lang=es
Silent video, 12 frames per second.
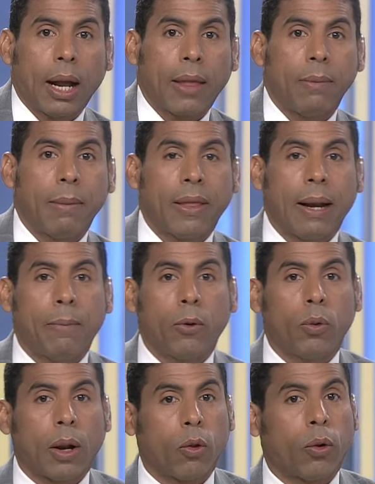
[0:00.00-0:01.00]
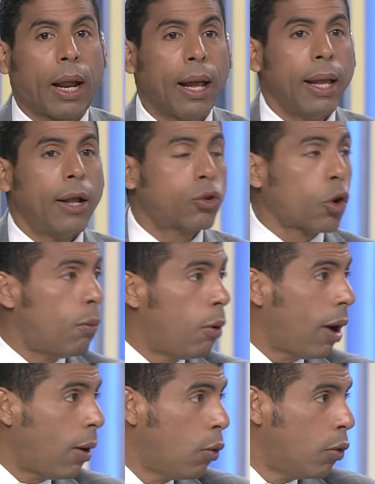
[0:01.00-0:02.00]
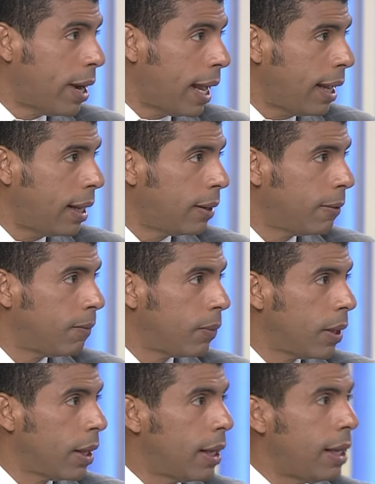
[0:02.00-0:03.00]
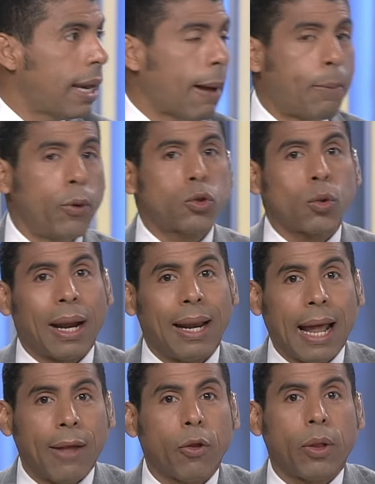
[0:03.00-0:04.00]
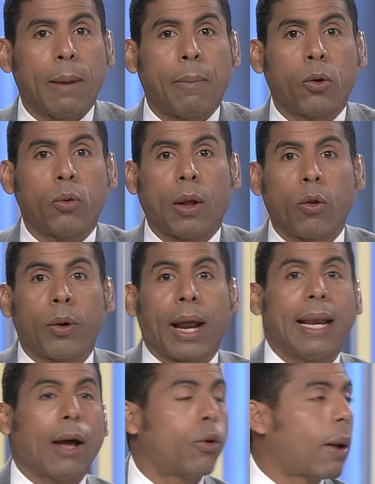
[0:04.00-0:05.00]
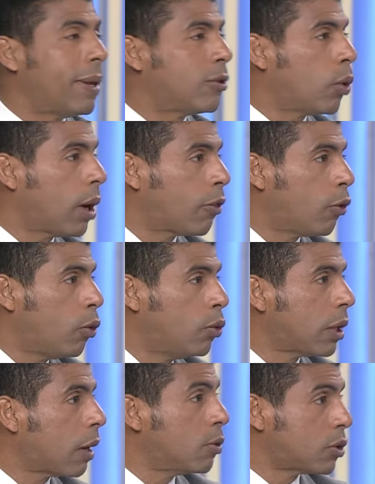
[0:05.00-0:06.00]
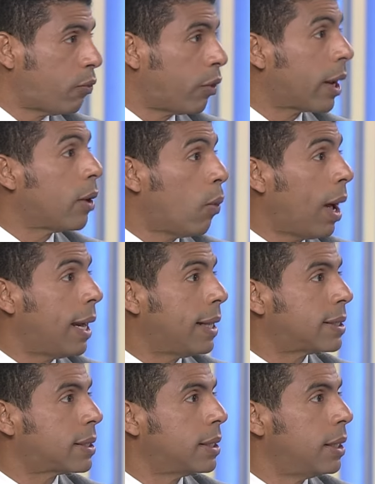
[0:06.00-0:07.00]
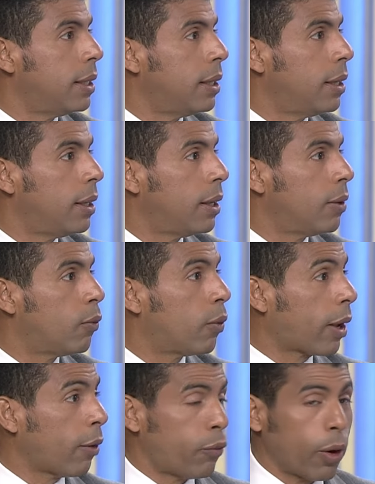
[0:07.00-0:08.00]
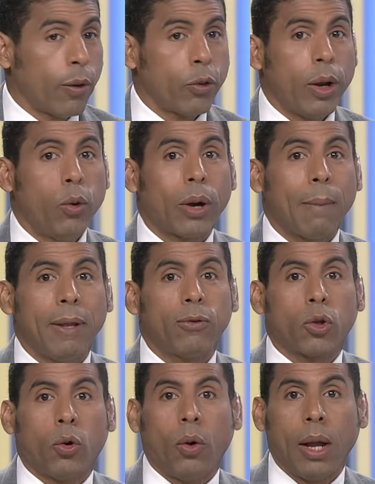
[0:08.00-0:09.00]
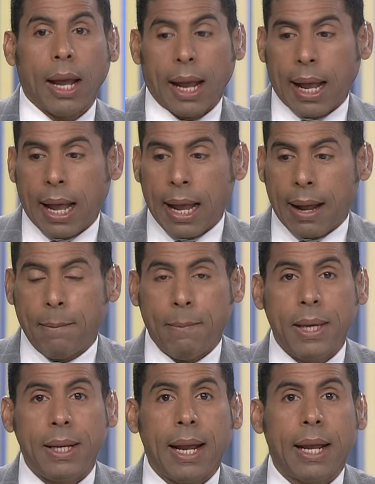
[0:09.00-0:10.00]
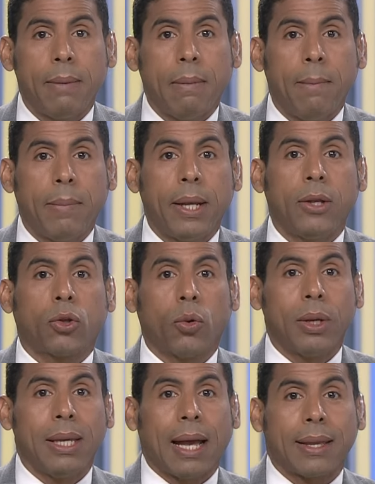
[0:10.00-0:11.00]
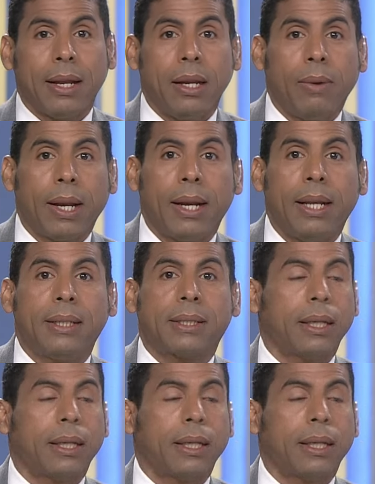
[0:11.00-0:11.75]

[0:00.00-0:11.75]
además de la Procuradora, tomó a una y la puso al lado de la procuradora y la juramentó a las dos juntas como si fueran iguales. Que fue cuando él juramentó a Miriam Germán Brito y a Jenny Berenice. El,